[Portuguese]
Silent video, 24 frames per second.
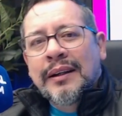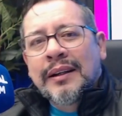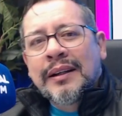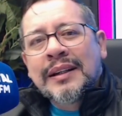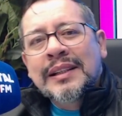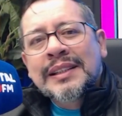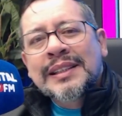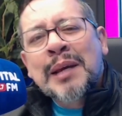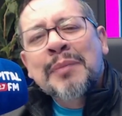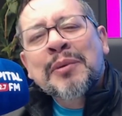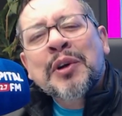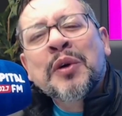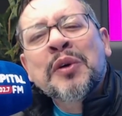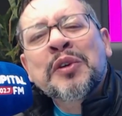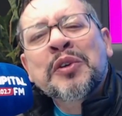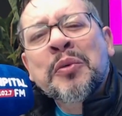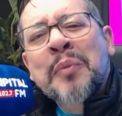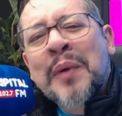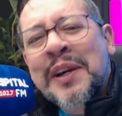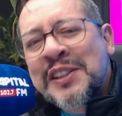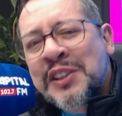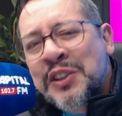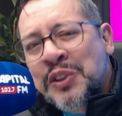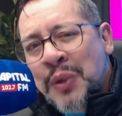Sabe quanto
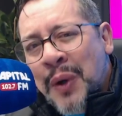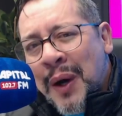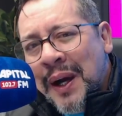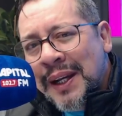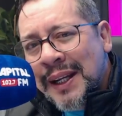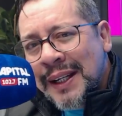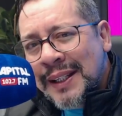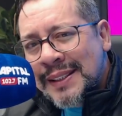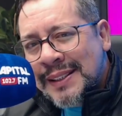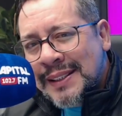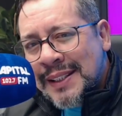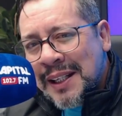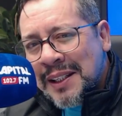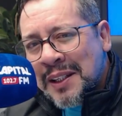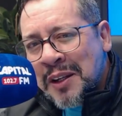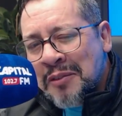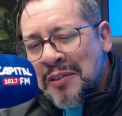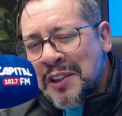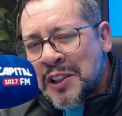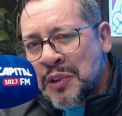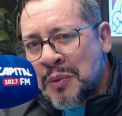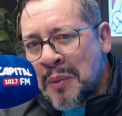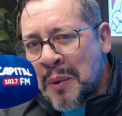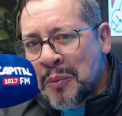uma história que certa
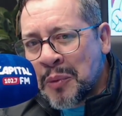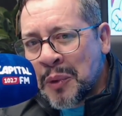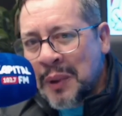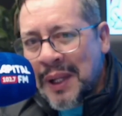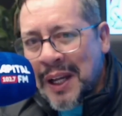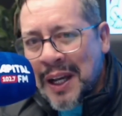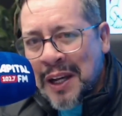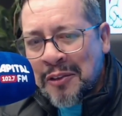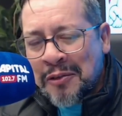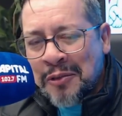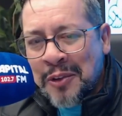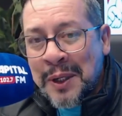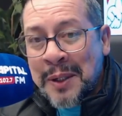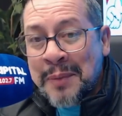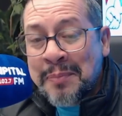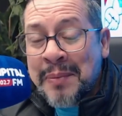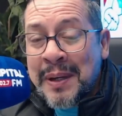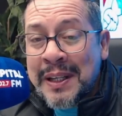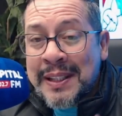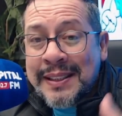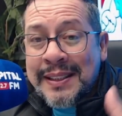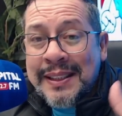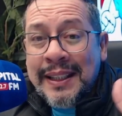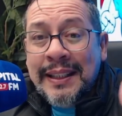vez uma mulher foi
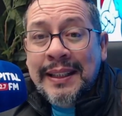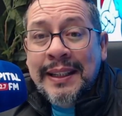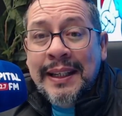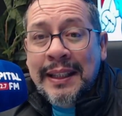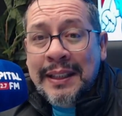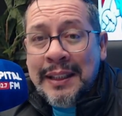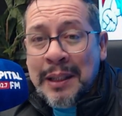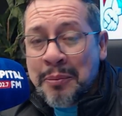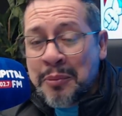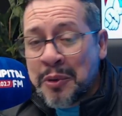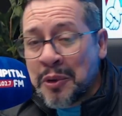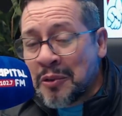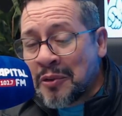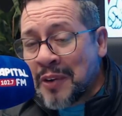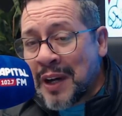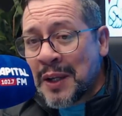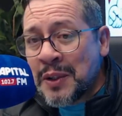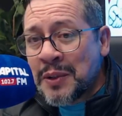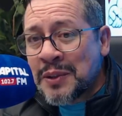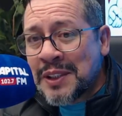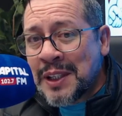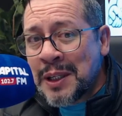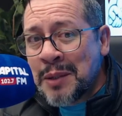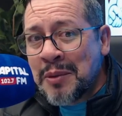perseguida por
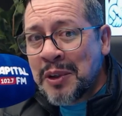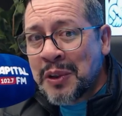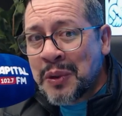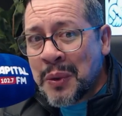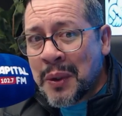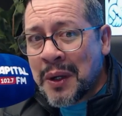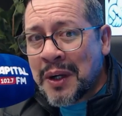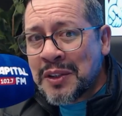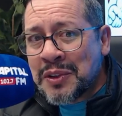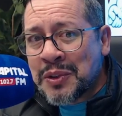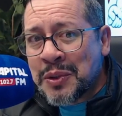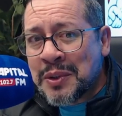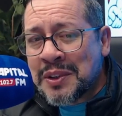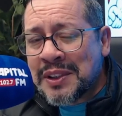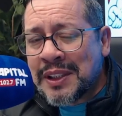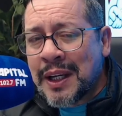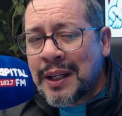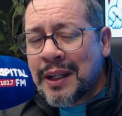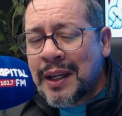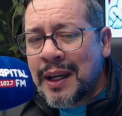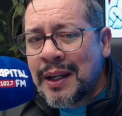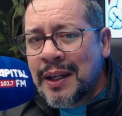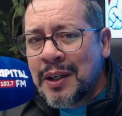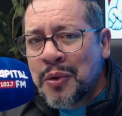vários criminosos que
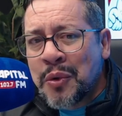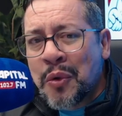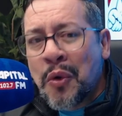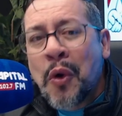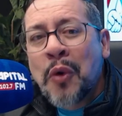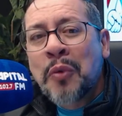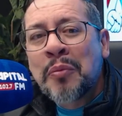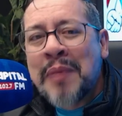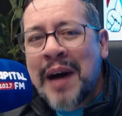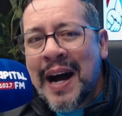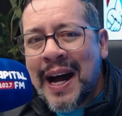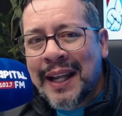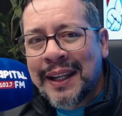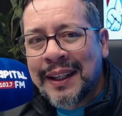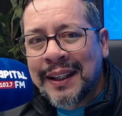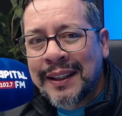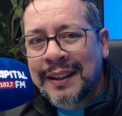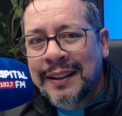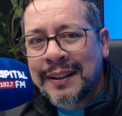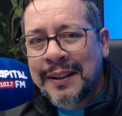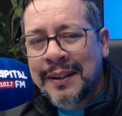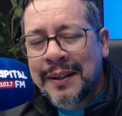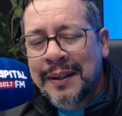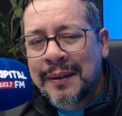queriam
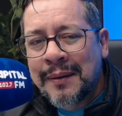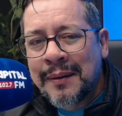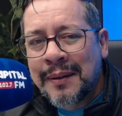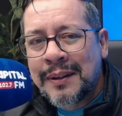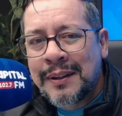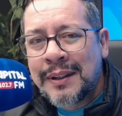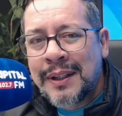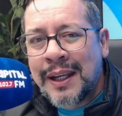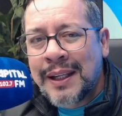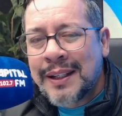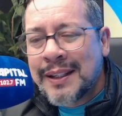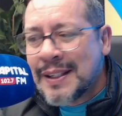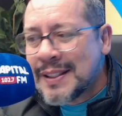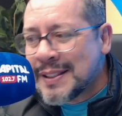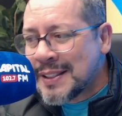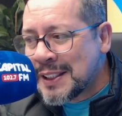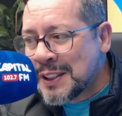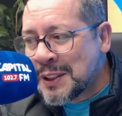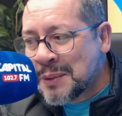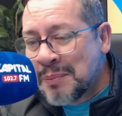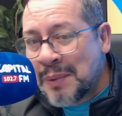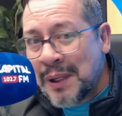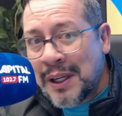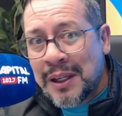roubá-la. E em
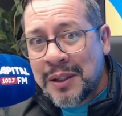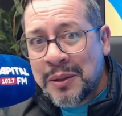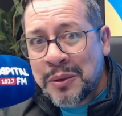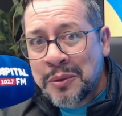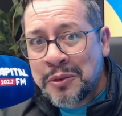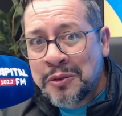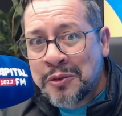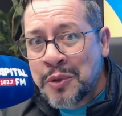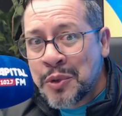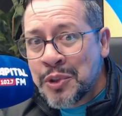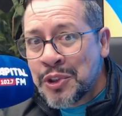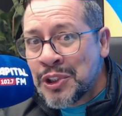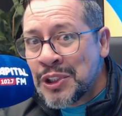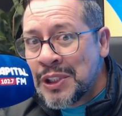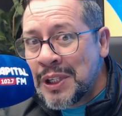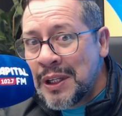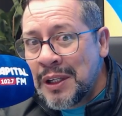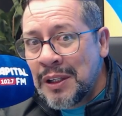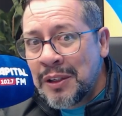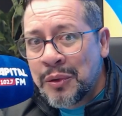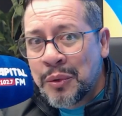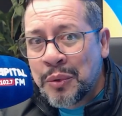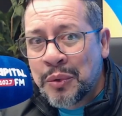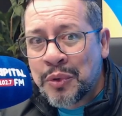desespero,
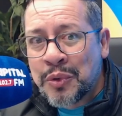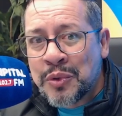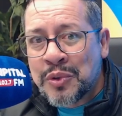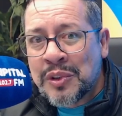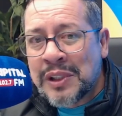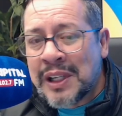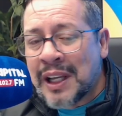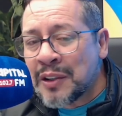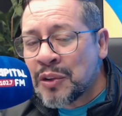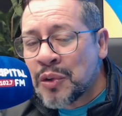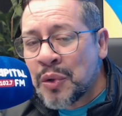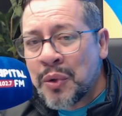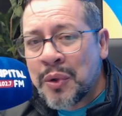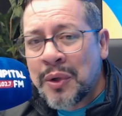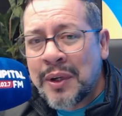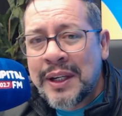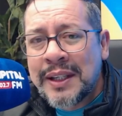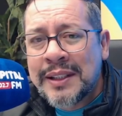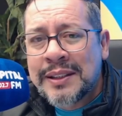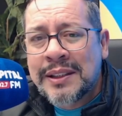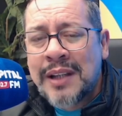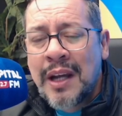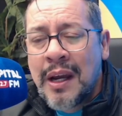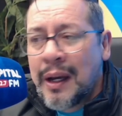fugindo dos
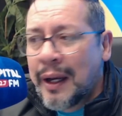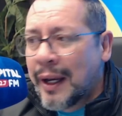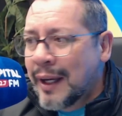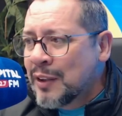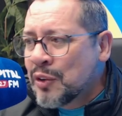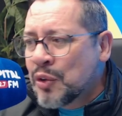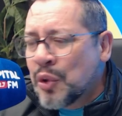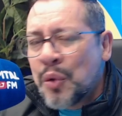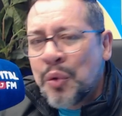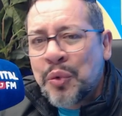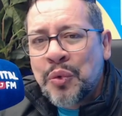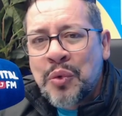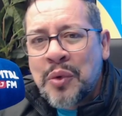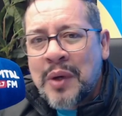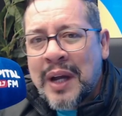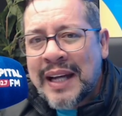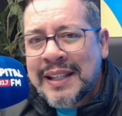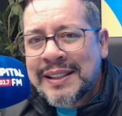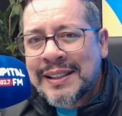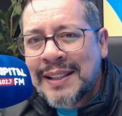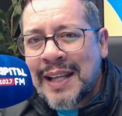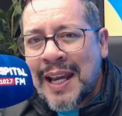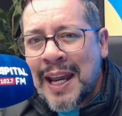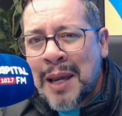ladrões, entrou num
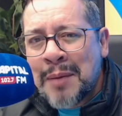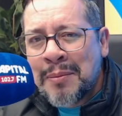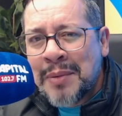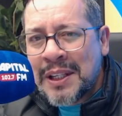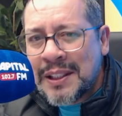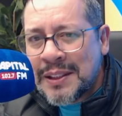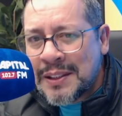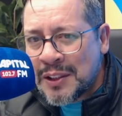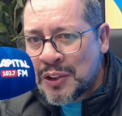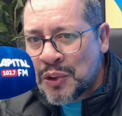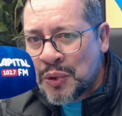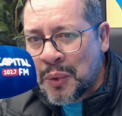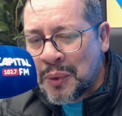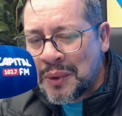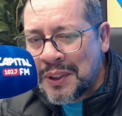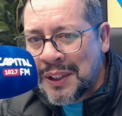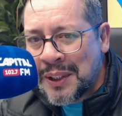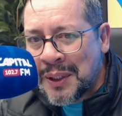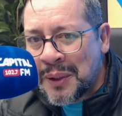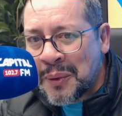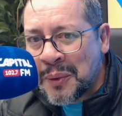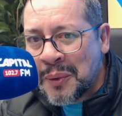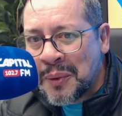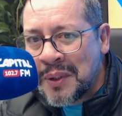casebre e se
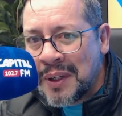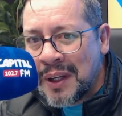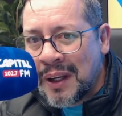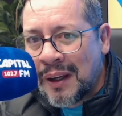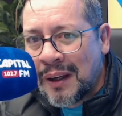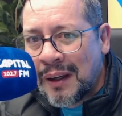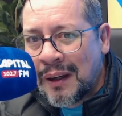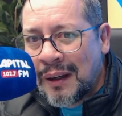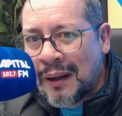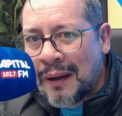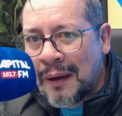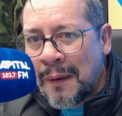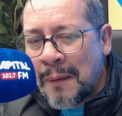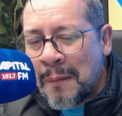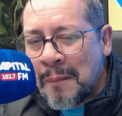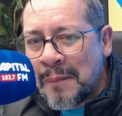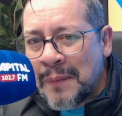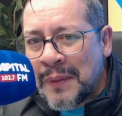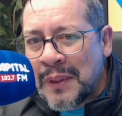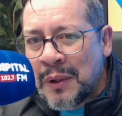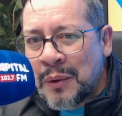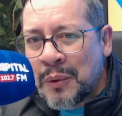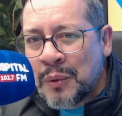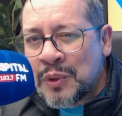escondeu.
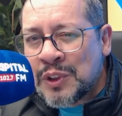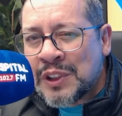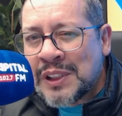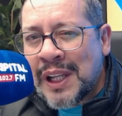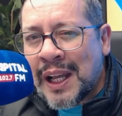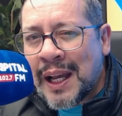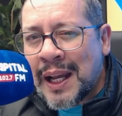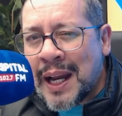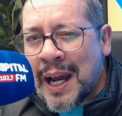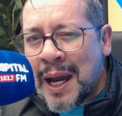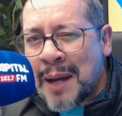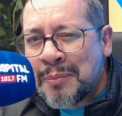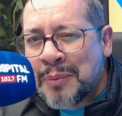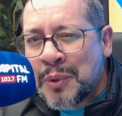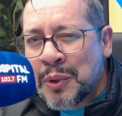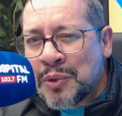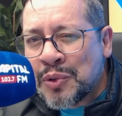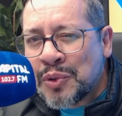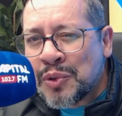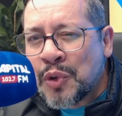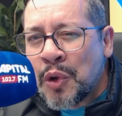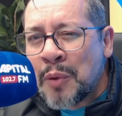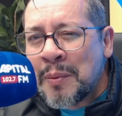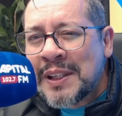Os
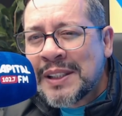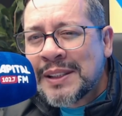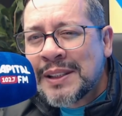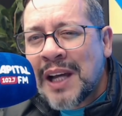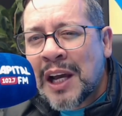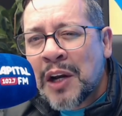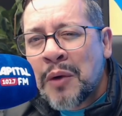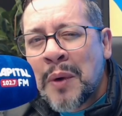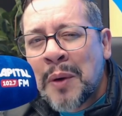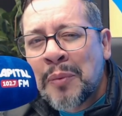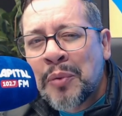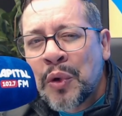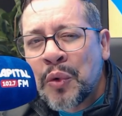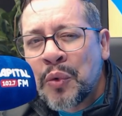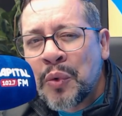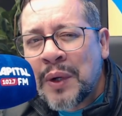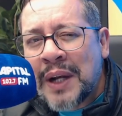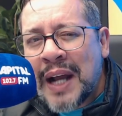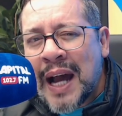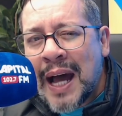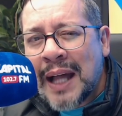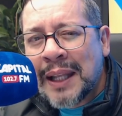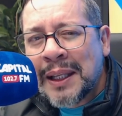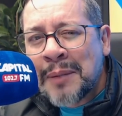larápios começaram a
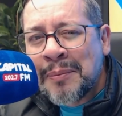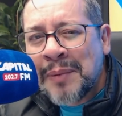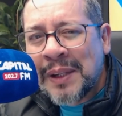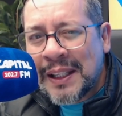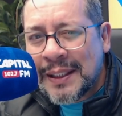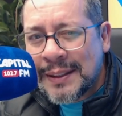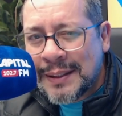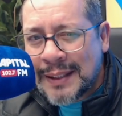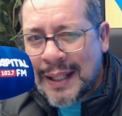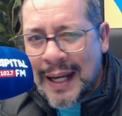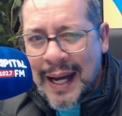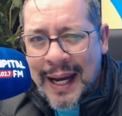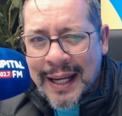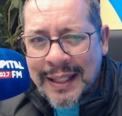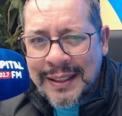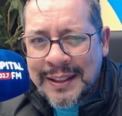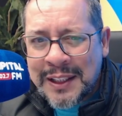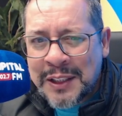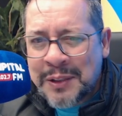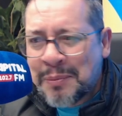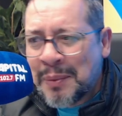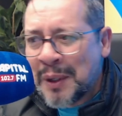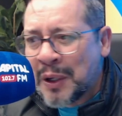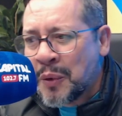procurá-la pelas
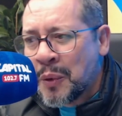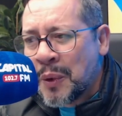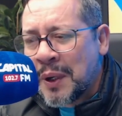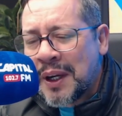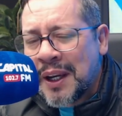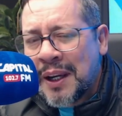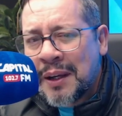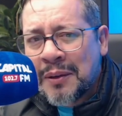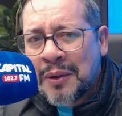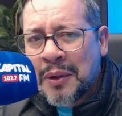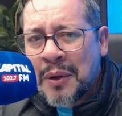casas, percorrendo,